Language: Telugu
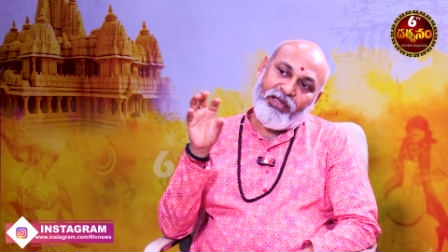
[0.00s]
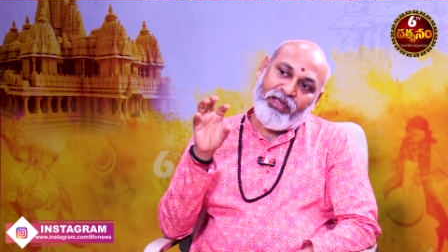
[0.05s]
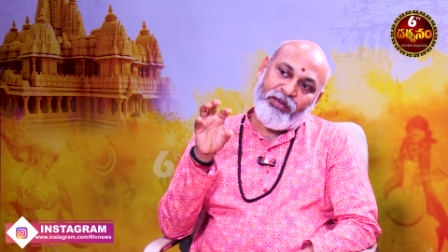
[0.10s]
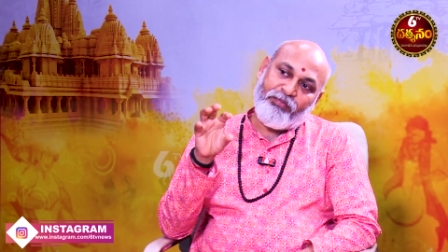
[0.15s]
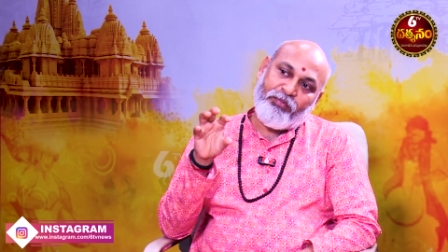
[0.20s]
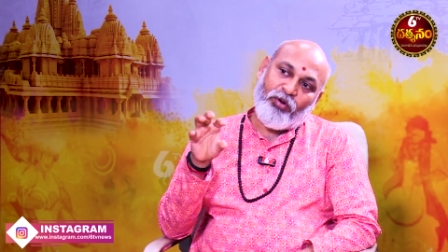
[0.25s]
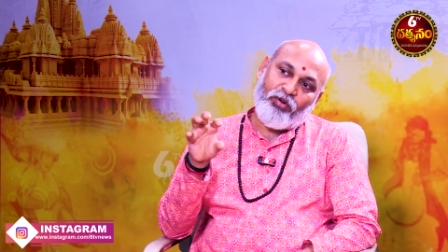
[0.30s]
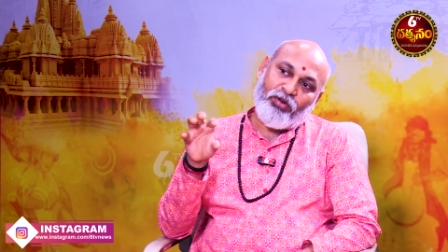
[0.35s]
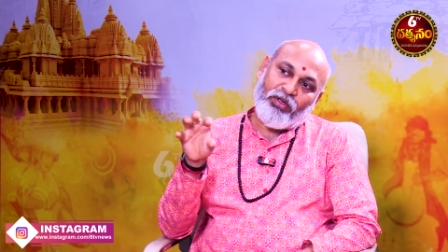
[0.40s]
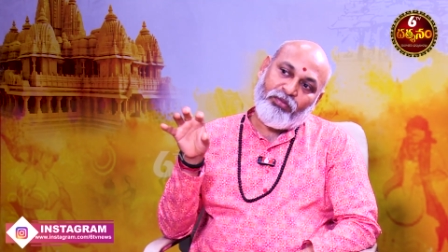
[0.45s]
ఈ
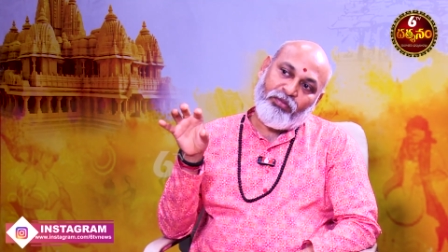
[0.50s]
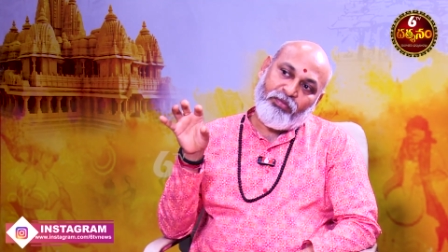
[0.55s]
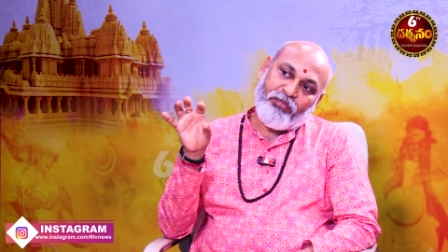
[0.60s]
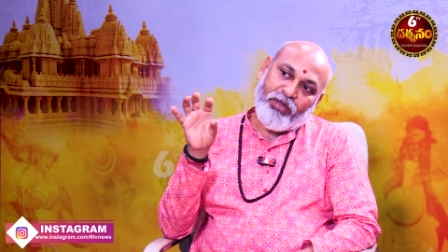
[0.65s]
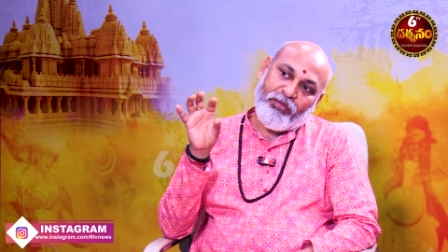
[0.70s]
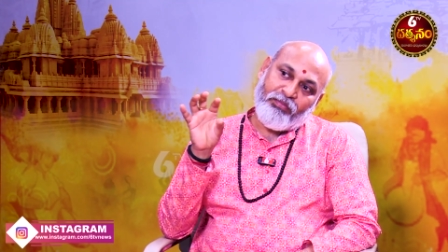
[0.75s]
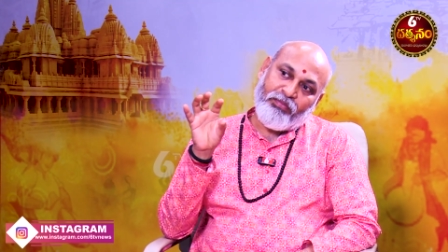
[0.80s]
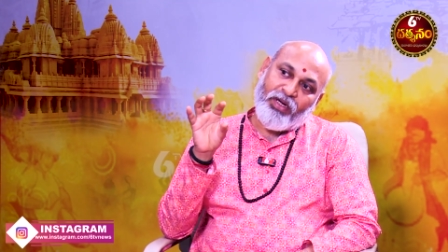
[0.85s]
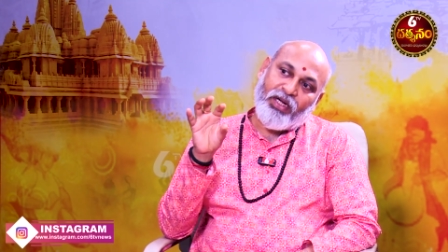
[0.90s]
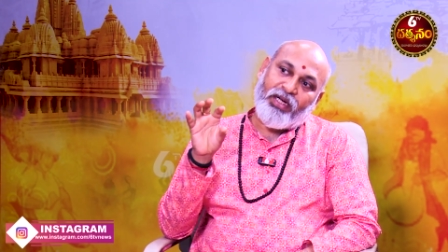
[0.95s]
పౌర్ణమి
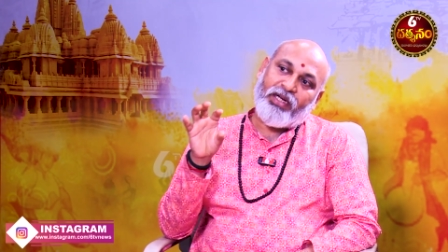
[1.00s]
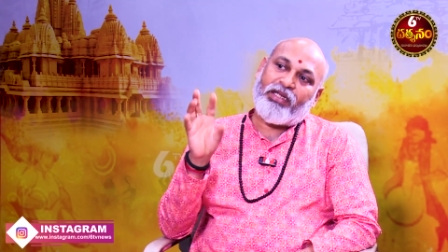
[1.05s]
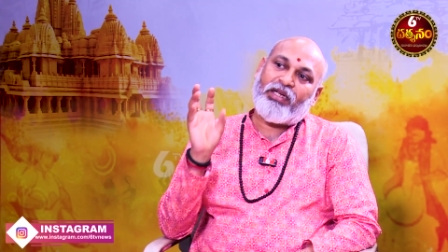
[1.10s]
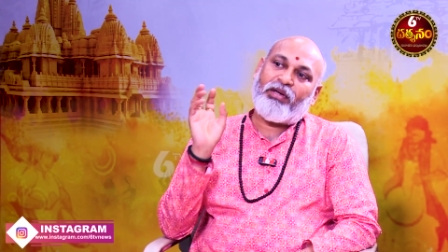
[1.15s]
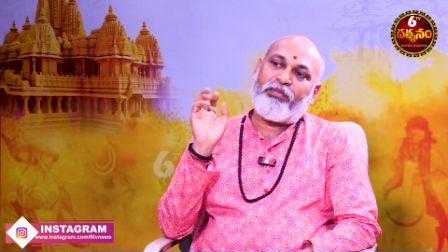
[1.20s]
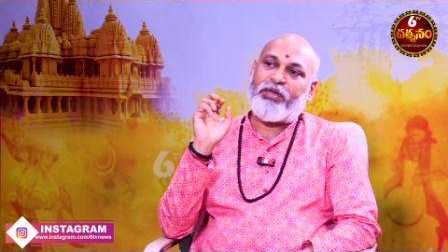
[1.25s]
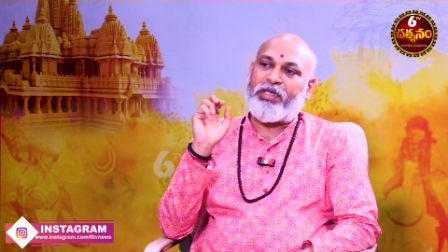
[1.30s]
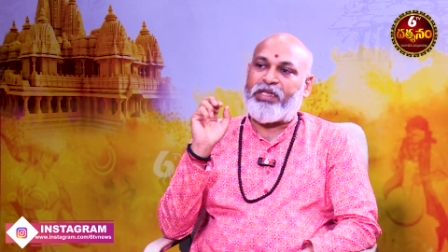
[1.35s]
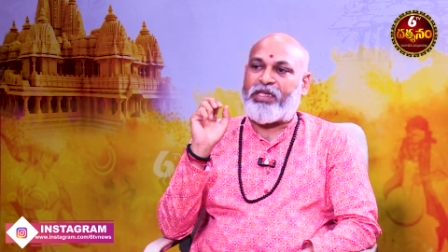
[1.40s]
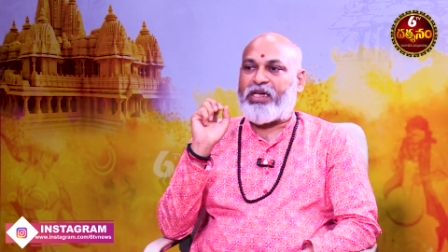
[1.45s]

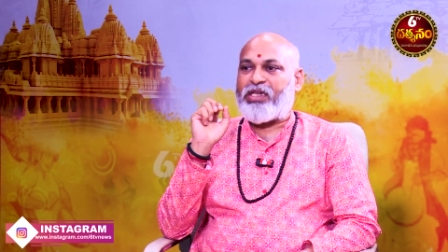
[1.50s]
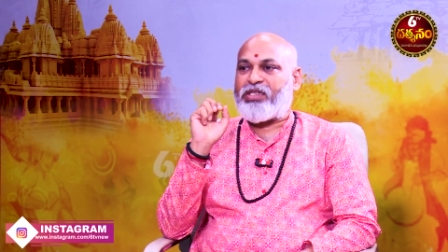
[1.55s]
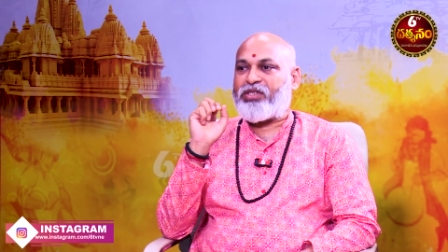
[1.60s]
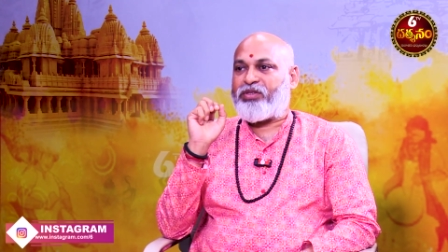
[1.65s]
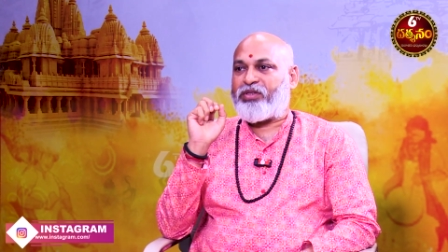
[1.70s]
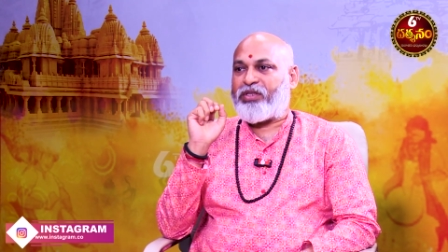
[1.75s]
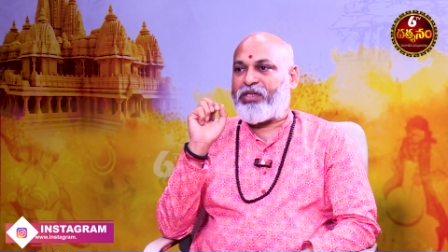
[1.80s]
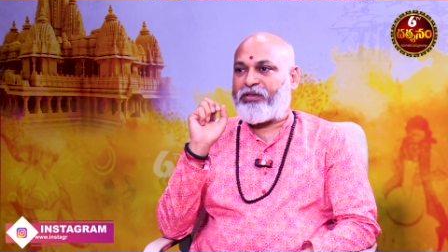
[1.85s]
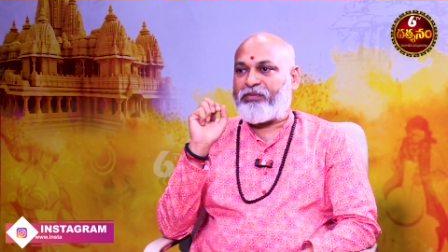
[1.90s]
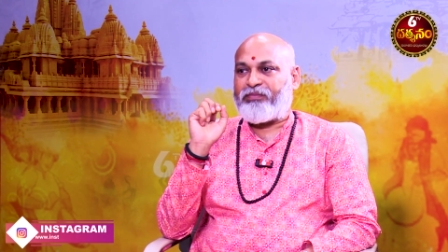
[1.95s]
బ్రహ్మాండంగా
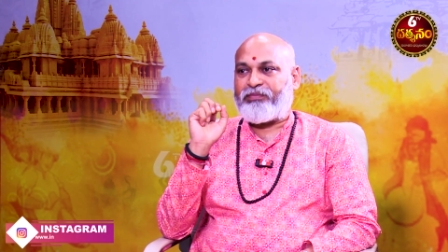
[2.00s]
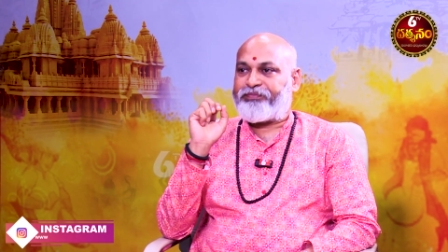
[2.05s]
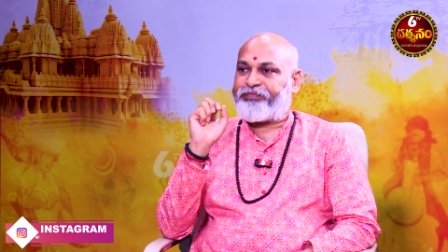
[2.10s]
పనిచేస్తుంది